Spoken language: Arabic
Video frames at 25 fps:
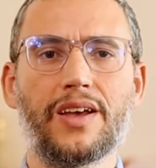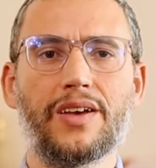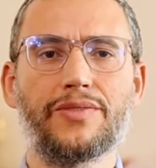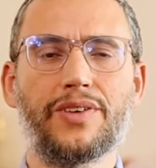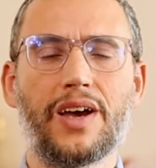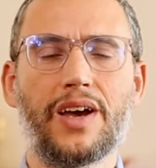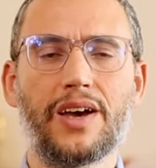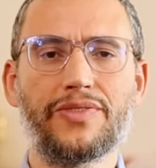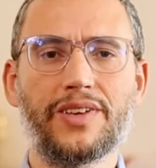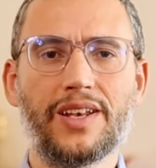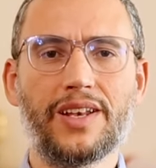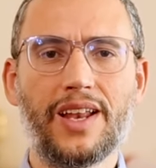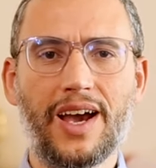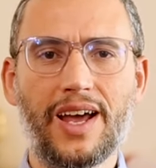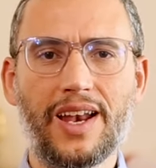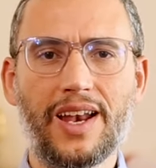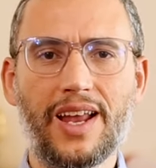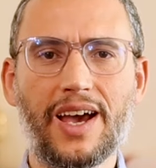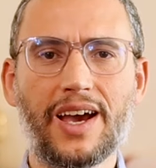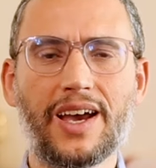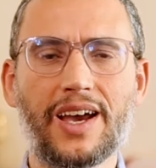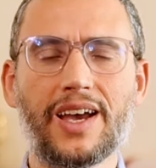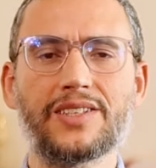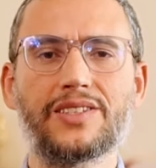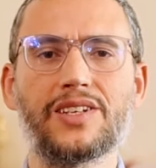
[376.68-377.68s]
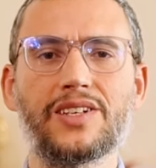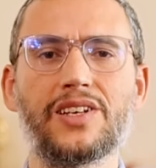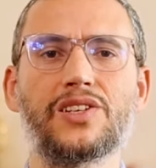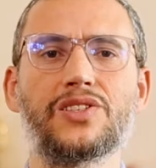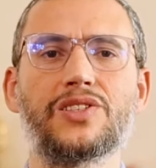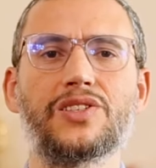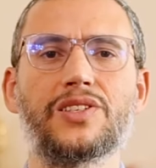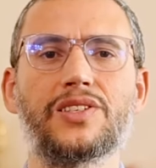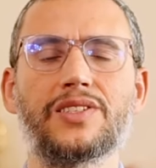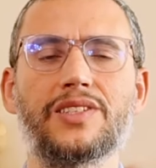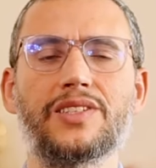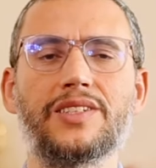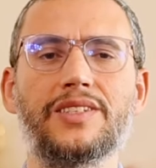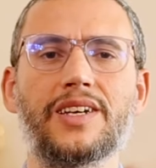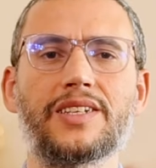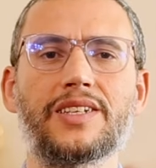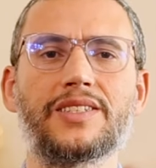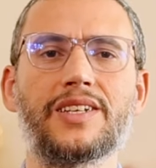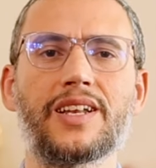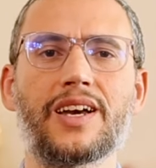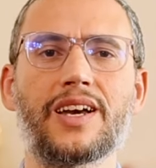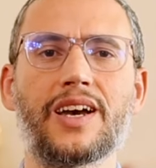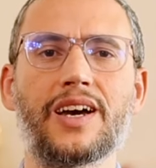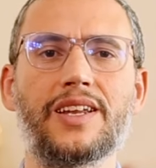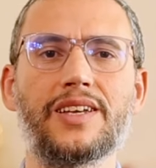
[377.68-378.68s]
ففي العلاقة الجنسية
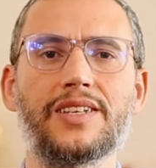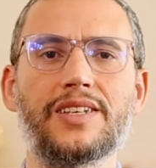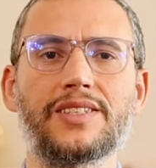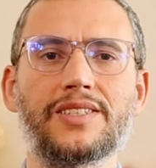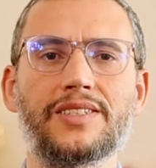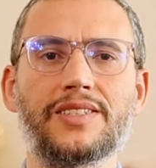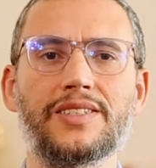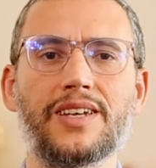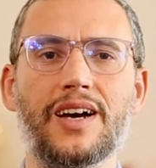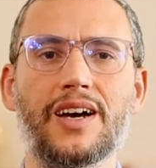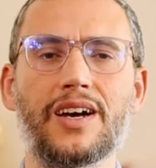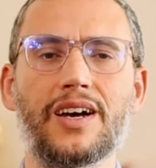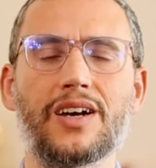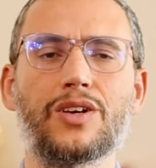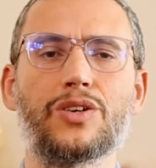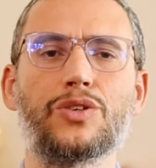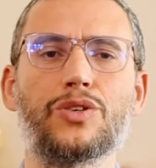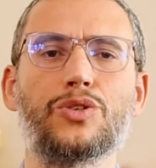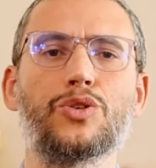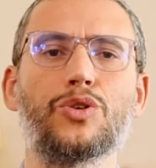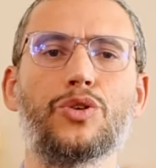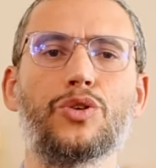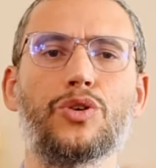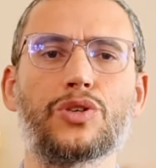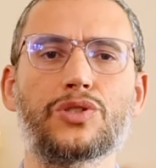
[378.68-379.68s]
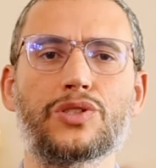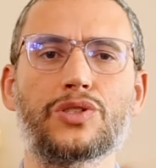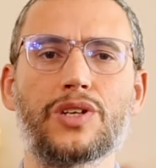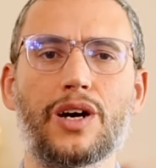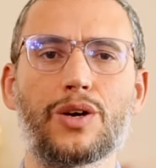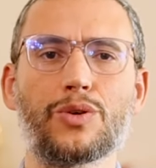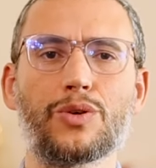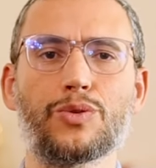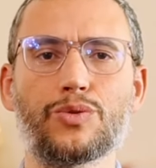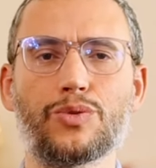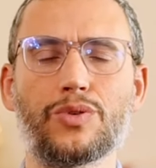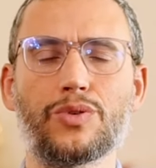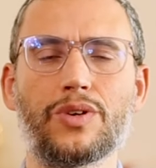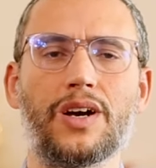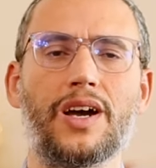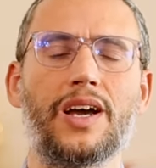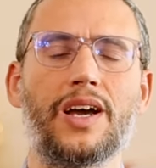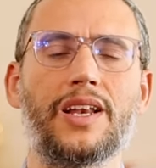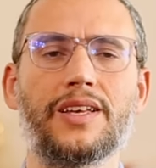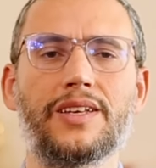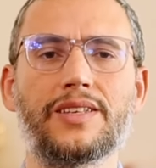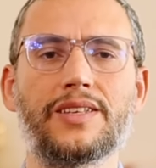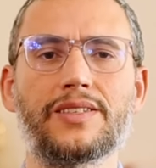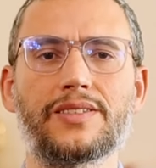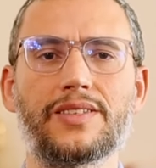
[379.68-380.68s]
الغريزية يؤجر
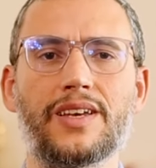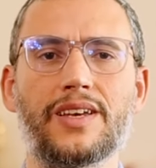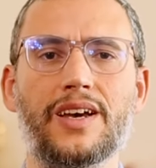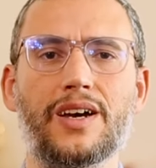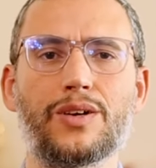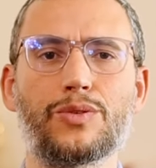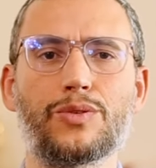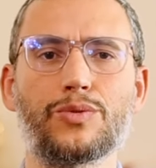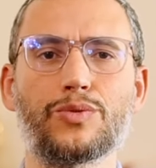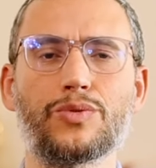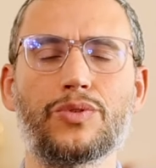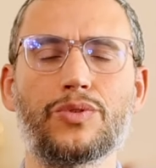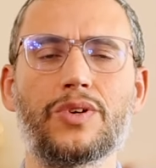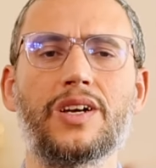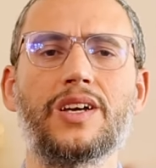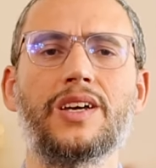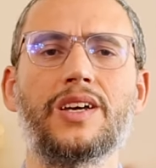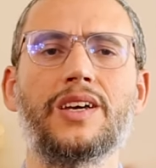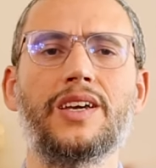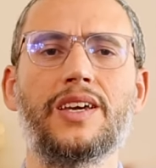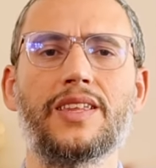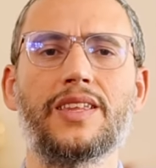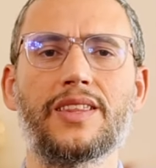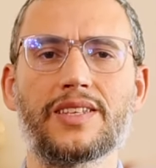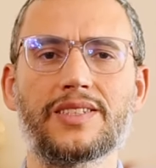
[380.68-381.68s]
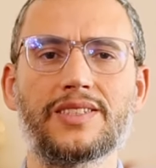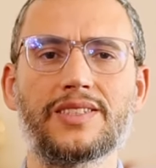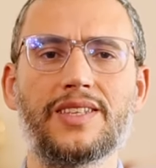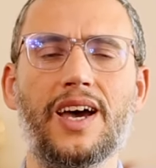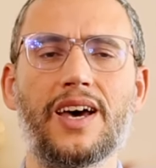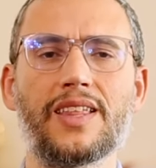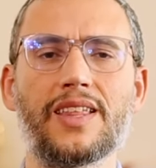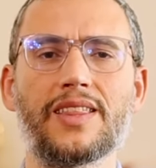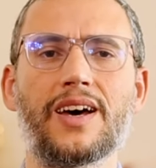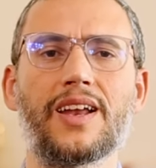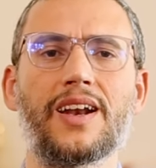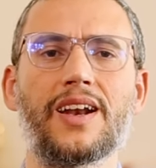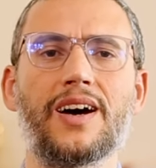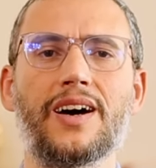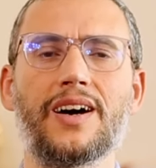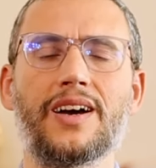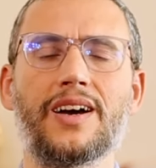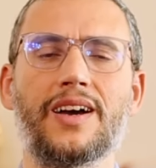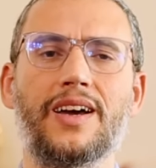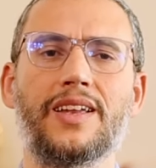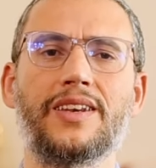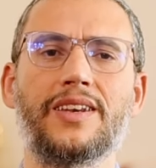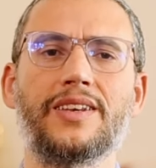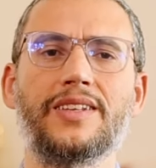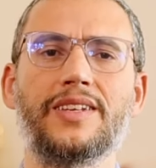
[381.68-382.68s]
الإنسان إذا استحضر
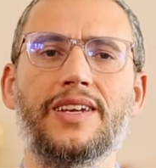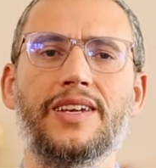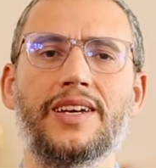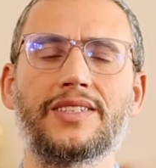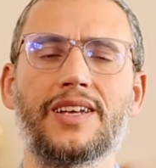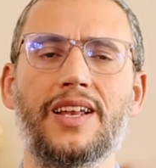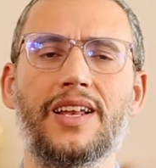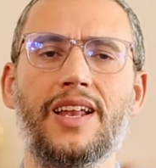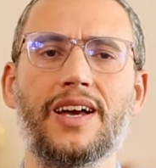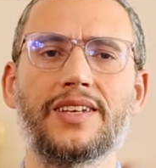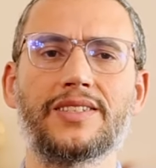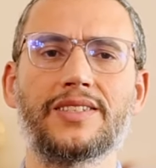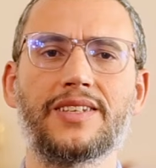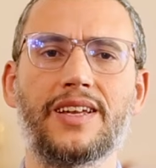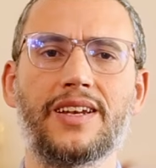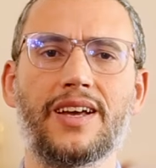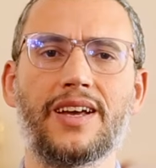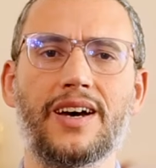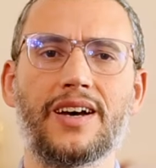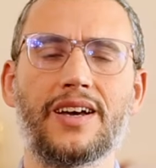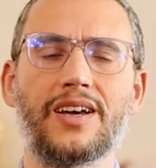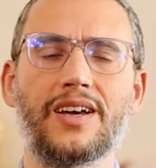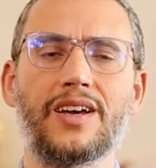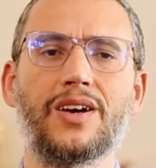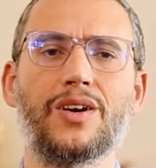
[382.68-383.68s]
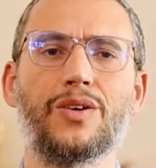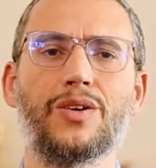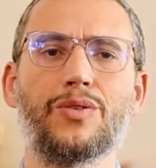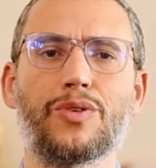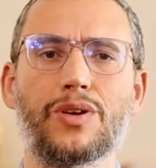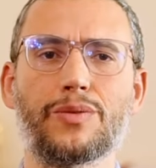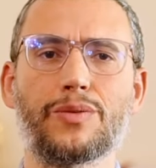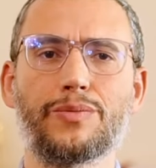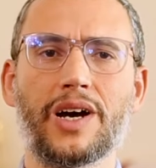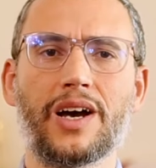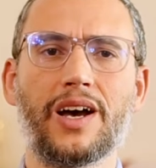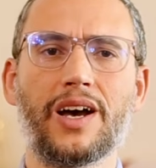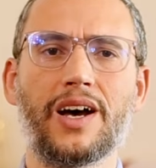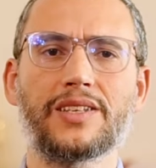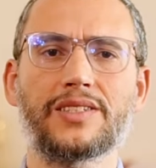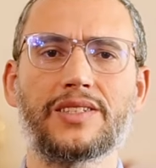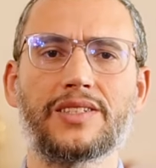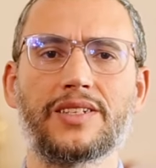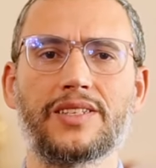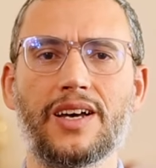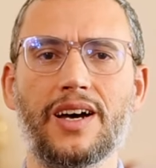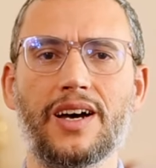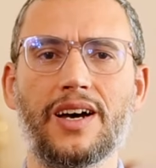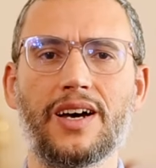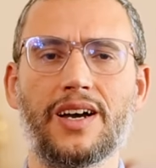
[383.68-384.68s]
النية الحسنة
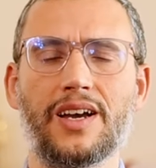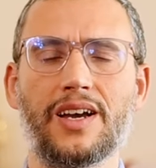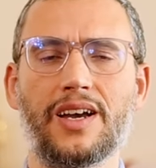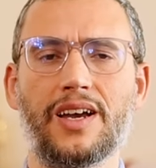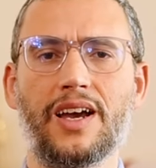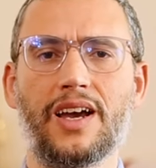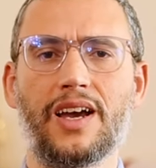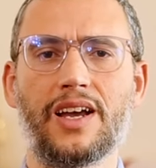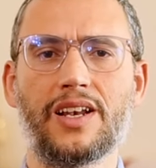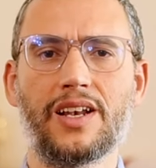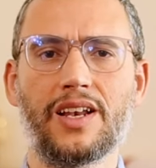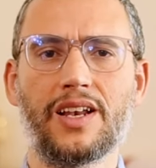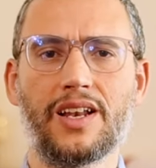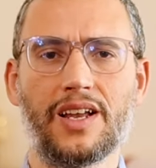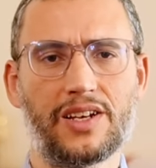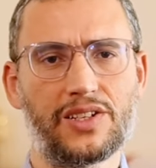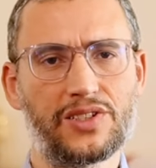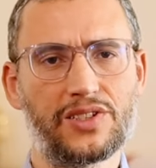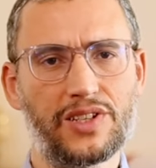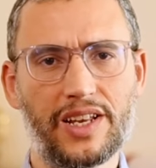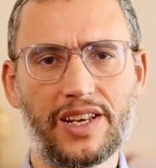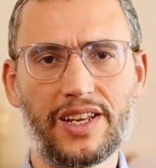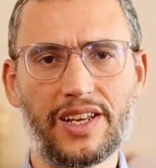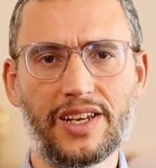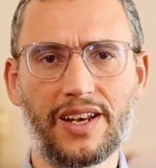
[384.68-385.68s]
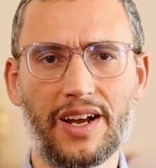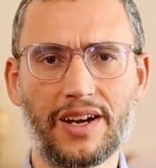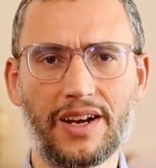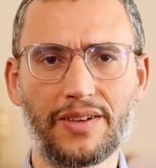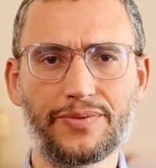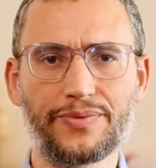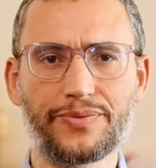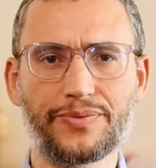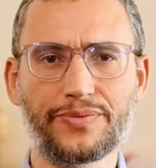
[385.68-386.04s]
والمقاصد الجليلة